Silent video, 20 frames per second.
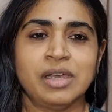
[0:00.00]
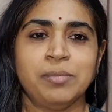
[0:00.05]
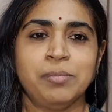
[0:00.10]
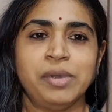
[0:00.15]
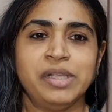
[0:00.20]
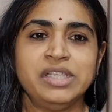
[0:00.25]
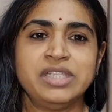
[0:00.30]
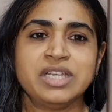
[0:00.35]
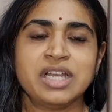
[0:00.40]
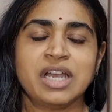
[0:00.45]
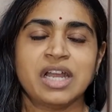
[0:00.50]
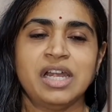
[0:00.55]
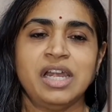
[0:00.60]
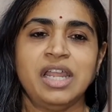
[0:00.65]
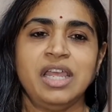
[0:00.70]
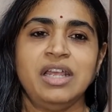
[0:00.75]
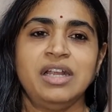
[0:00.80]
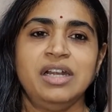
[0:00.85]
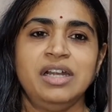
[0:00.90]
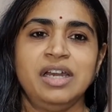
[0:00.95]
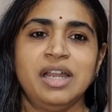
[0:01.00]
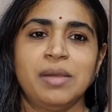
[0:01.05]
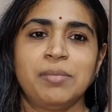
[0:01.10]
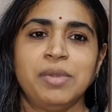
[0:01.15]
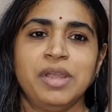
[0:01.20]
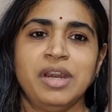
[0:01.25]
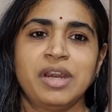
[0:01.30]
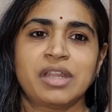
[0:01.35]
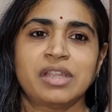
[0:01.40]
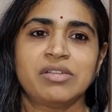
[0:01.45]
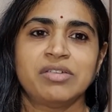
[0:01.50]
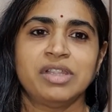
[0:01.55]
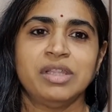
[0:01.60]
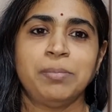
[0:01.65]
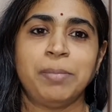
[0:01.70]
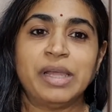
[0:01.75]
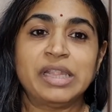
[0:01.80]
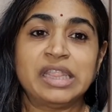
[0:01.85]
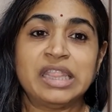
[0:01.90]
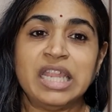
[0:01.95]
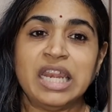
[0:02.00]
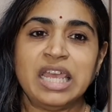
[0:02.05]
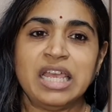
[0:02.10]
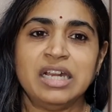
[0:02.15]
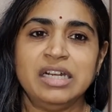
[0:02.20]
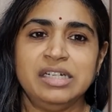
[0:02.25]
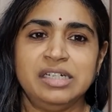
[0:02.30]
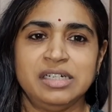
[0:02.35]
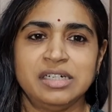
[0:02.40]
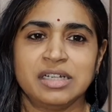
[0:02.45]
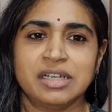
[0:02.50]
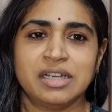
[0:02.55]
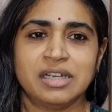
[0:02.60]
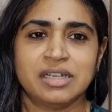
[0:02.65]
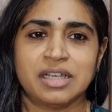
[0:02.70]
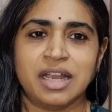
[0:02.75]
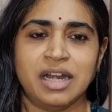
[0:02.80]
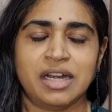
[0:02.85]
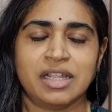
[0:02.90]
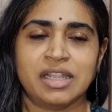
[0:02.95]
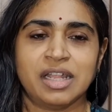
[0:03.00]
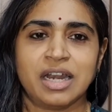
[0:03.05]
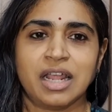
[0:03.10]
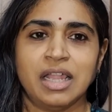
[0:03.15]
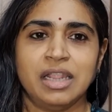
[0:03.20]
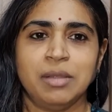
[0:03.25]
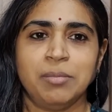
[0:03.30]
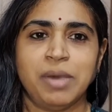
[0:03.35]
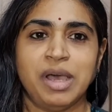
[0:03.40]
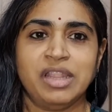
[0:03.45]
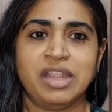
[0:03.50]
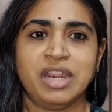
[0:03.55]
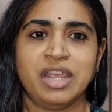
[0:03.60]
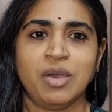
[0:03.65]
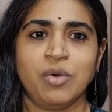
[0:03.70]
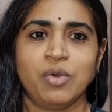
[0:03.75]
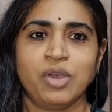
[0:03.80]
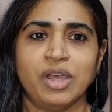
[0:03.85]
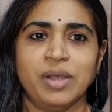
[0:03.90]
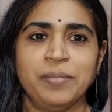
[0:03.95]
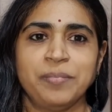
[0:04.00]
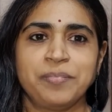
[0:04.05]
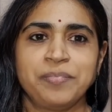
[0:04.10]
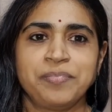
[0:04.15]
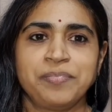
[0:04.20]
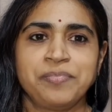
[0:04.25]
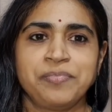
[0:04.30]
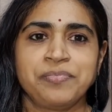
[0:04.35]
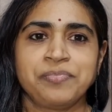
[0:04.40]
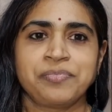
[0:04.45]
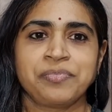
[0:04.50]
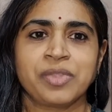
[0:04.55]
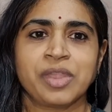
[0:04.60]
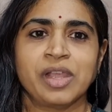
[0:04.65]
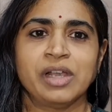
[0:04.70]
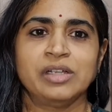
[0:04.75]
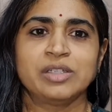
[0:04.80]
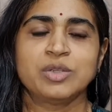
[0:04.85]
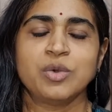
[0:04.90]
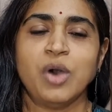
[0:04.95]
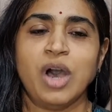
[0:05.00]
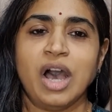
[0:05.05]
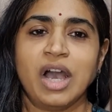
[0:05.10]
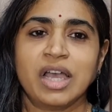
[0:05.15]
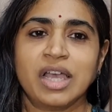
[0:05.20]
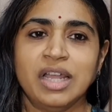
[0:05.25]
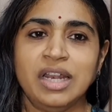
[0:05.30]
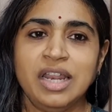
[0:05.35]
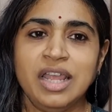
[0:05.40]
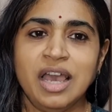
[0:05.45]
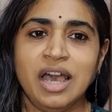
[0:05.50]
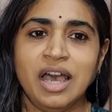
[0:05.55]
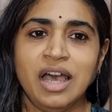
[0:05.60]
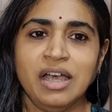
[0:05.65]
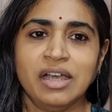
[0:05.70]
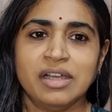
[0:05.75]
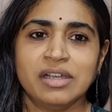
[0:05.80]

பஞ்ச கண்ணிகள் அப்படின்றது வந்து பத்தினிகள் கிட்டத்தட்ட அந்த மாதிரி அவங்க ஸோ அகல்யா